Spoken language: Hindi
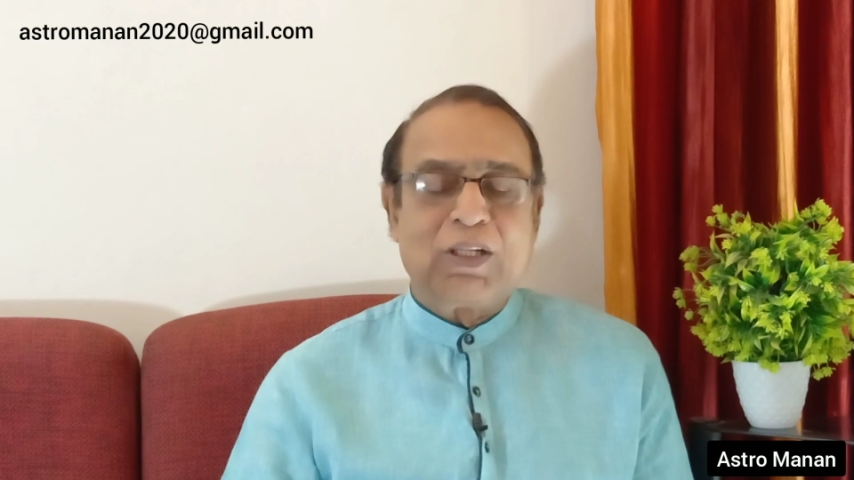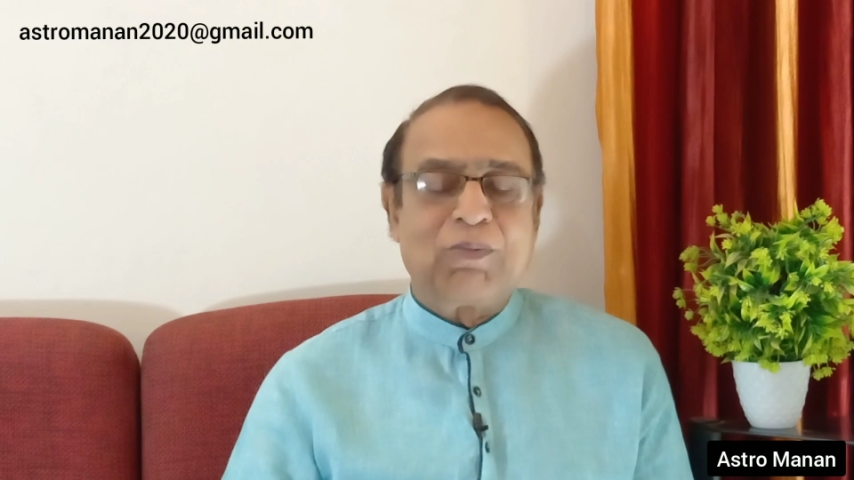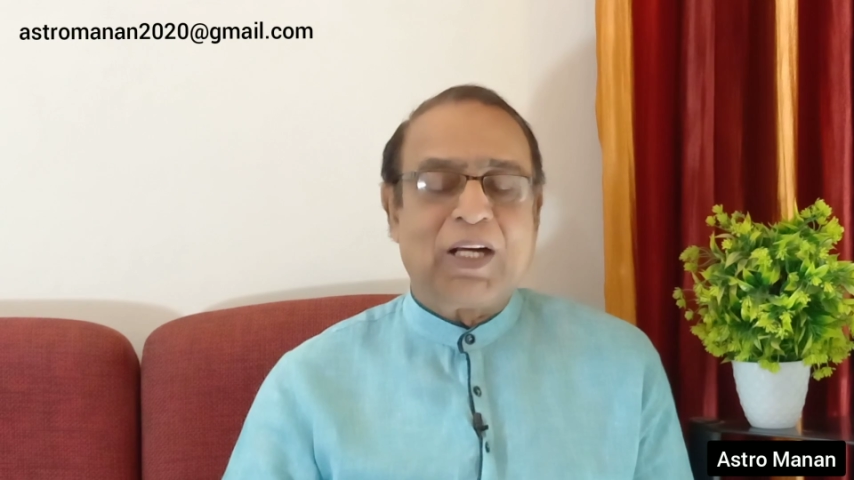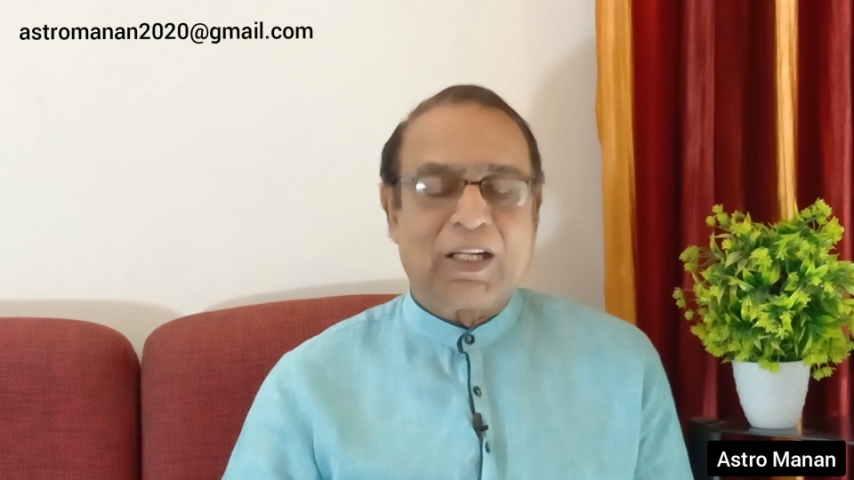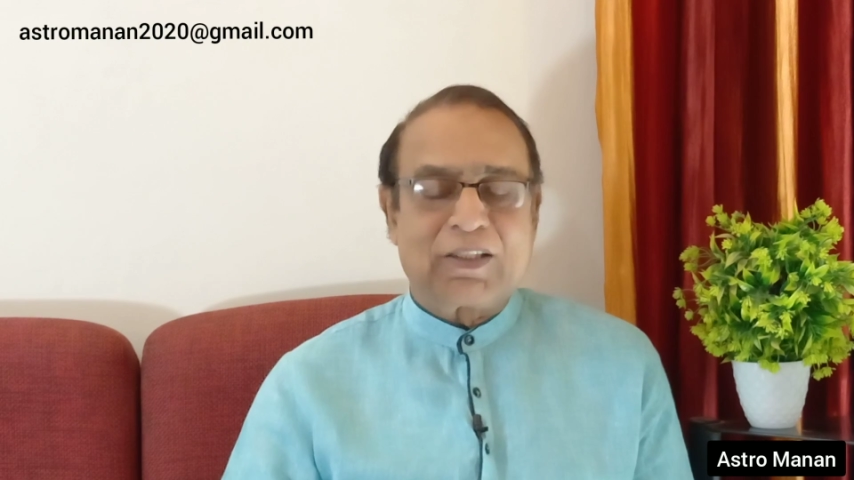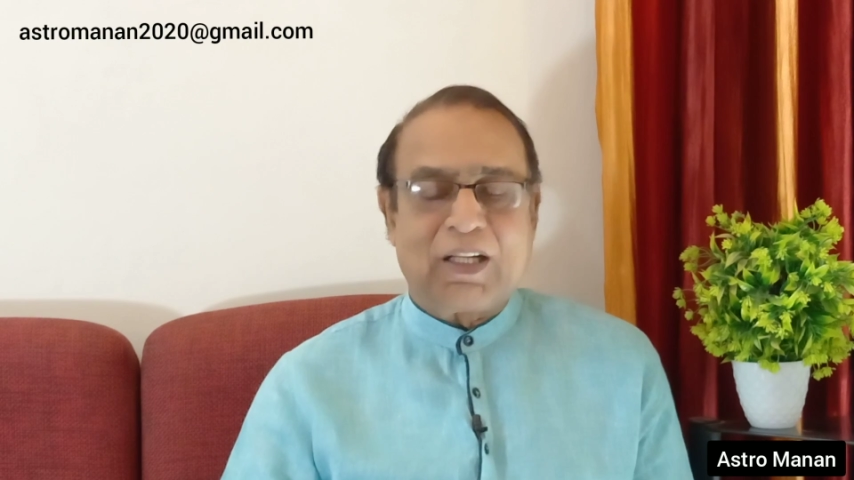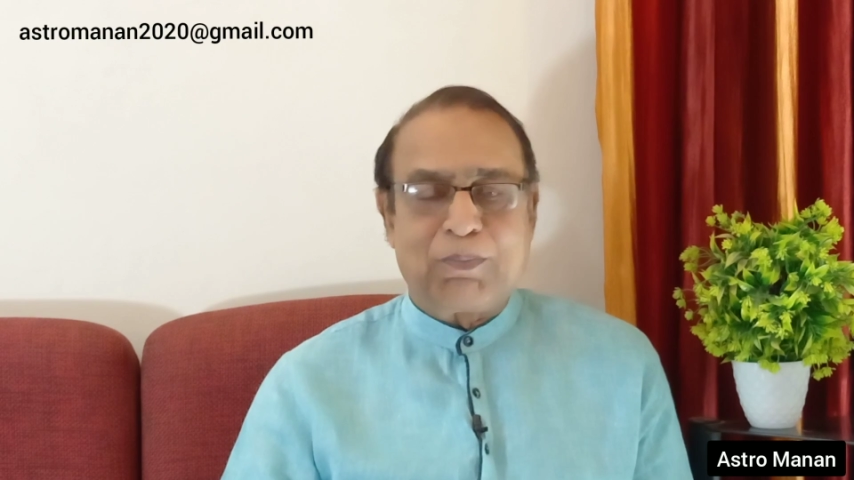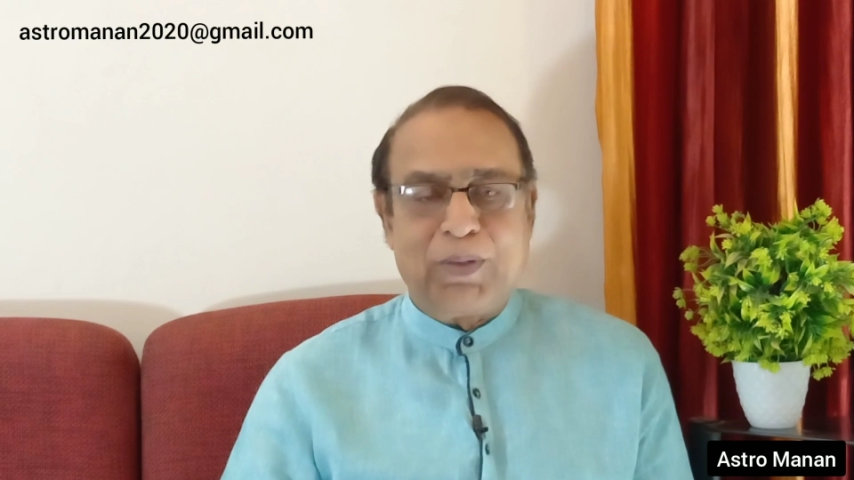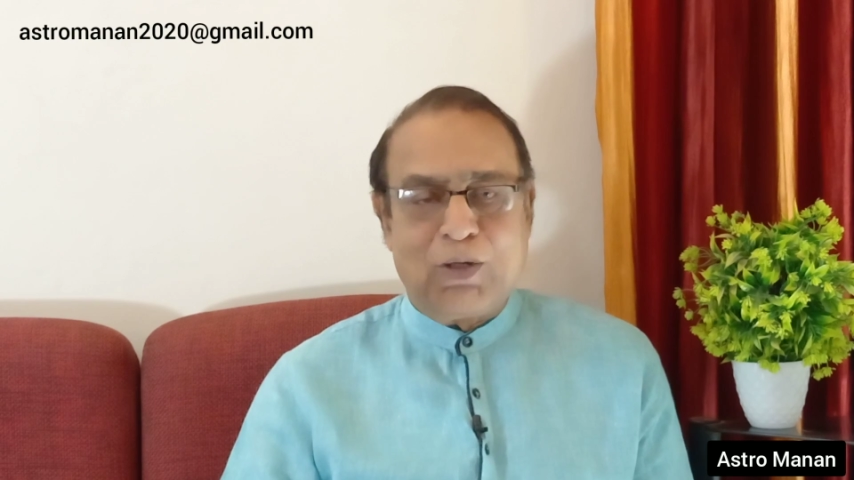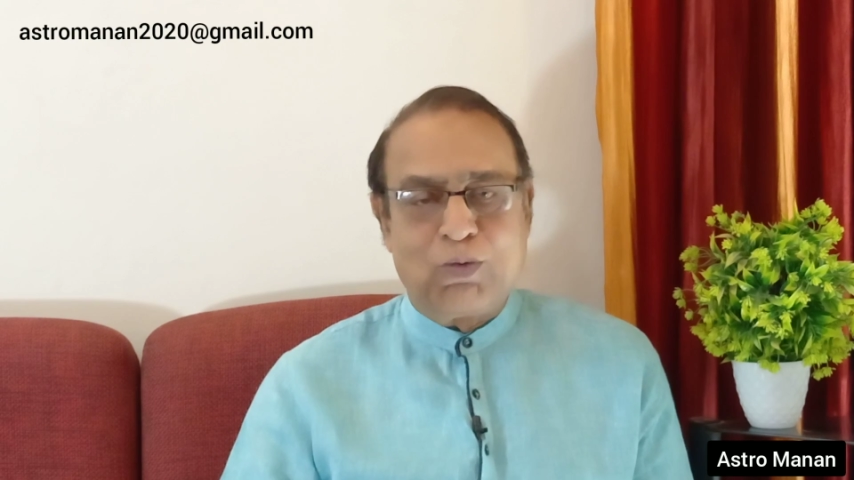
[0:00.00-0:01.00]
जब लाल
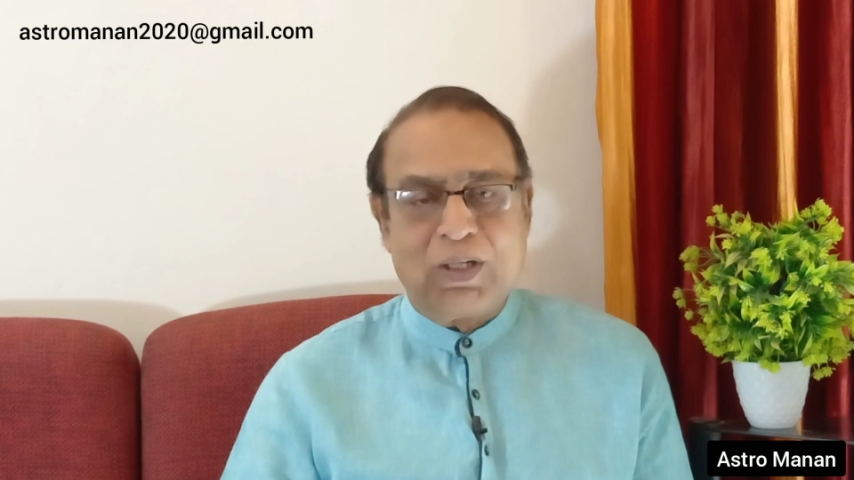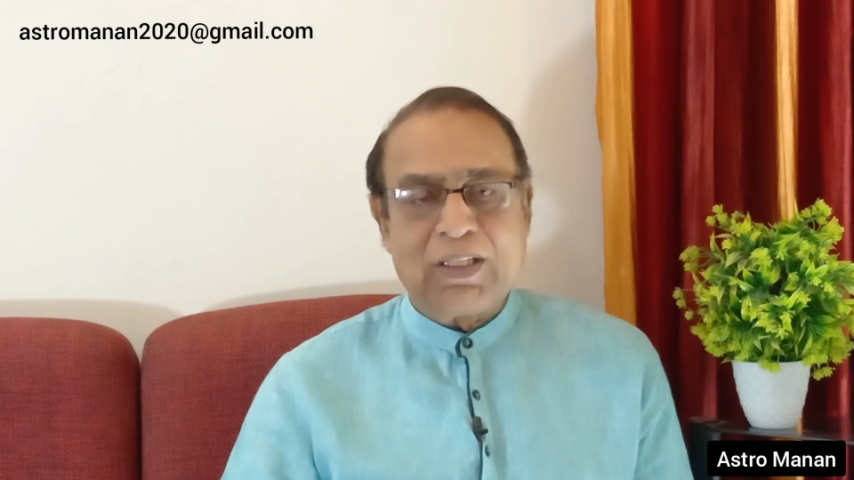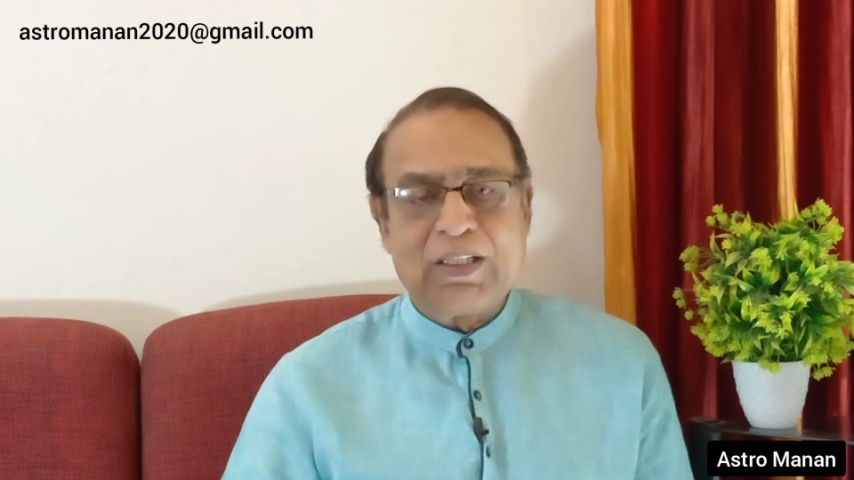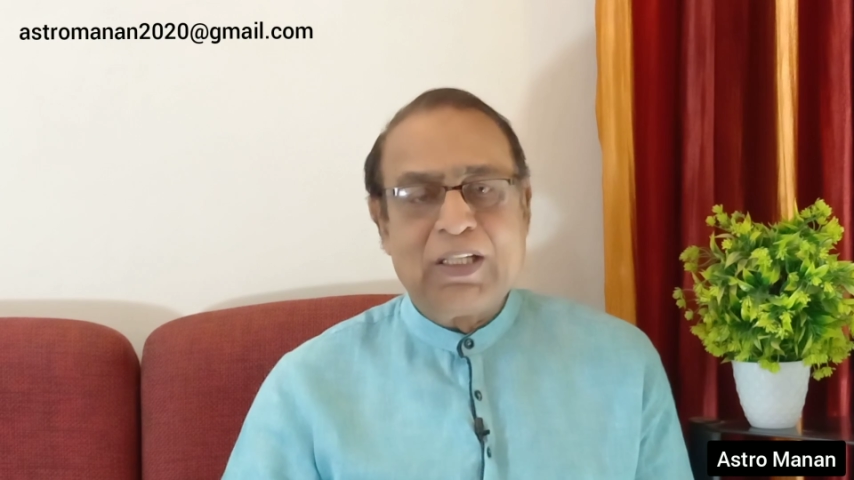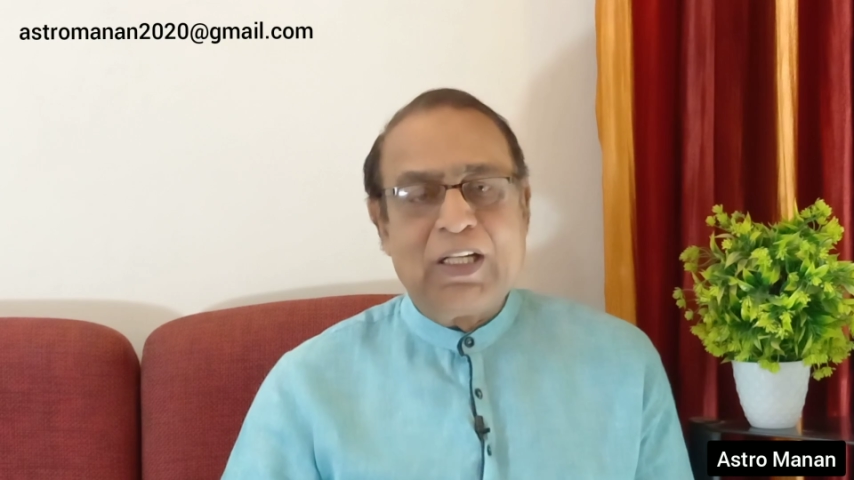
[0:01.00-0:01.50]
किताब पर आऊँगा